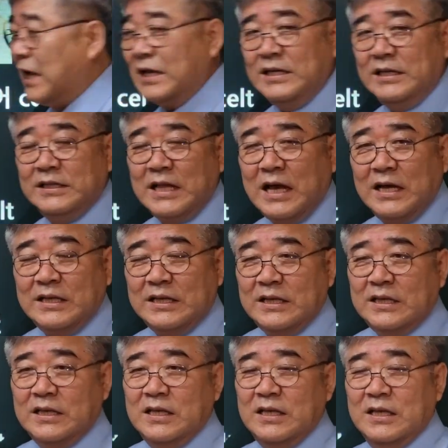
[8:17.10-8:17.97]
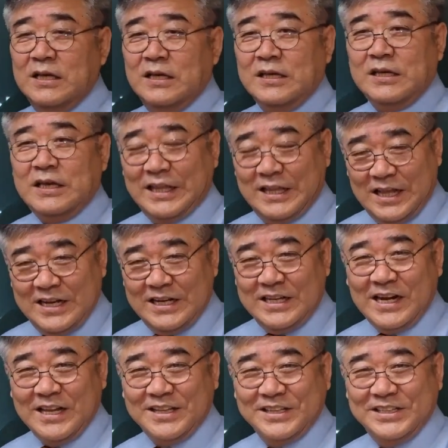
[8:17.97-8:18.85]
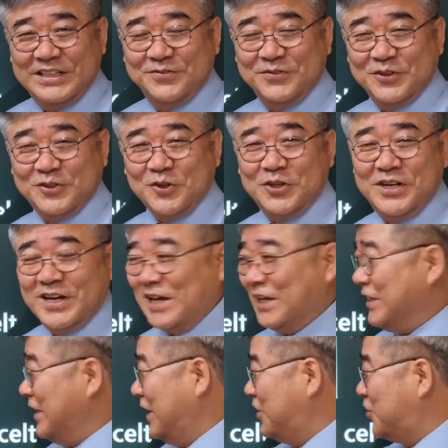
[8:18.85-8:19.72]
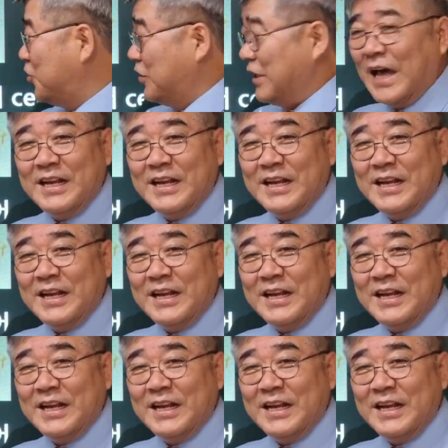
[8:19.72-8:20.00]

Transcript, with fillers: 날이 날이 개나리라든지 뭐 또 여러 가지 있죠.